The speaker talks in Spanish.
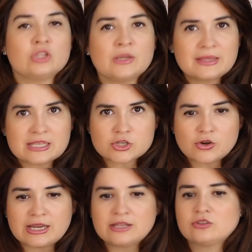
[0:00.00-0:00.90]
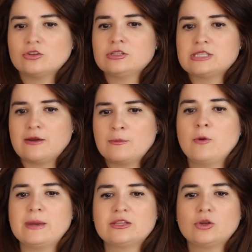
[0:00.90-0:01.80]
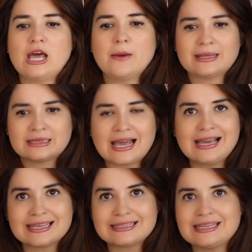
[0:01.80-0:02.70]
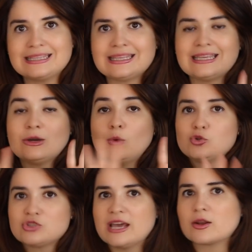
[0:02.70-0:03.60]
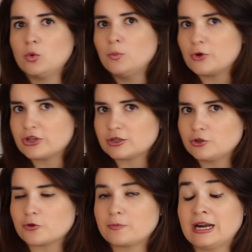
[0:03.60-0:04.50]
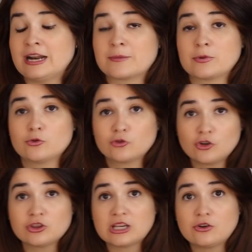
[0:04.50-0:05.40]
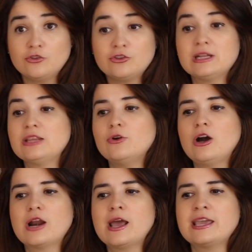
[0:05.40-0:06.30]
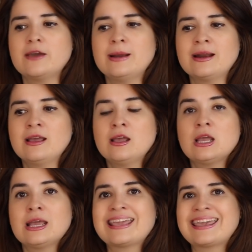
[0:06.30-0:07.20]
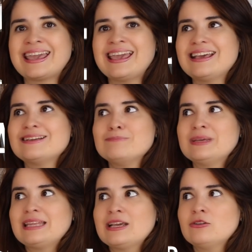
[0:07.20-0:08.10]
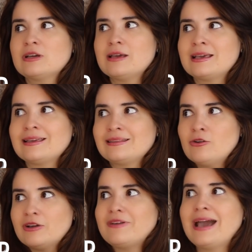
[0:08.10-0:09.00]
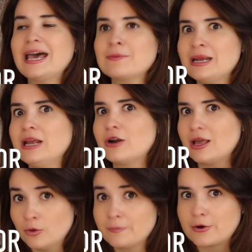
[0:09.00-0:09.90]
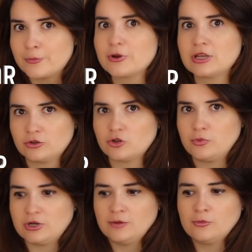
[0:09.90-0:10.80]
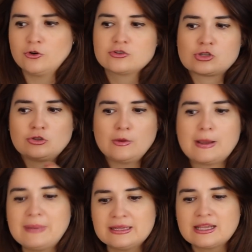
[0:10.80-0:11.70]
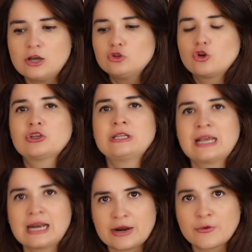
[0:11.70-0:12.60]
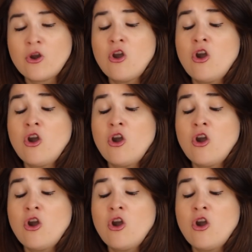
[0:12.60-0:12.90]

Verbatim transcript: Y una vez dicho esto, ya hemos visto las ventajas que tiene usar un proyector para la reproducción de contenidos, ahora hay que ver me tengo que, en qué tengo que fijarme a la hora de comprar un proyector, porque a lo mejor si no te lo habías planteado no lo tienes claro.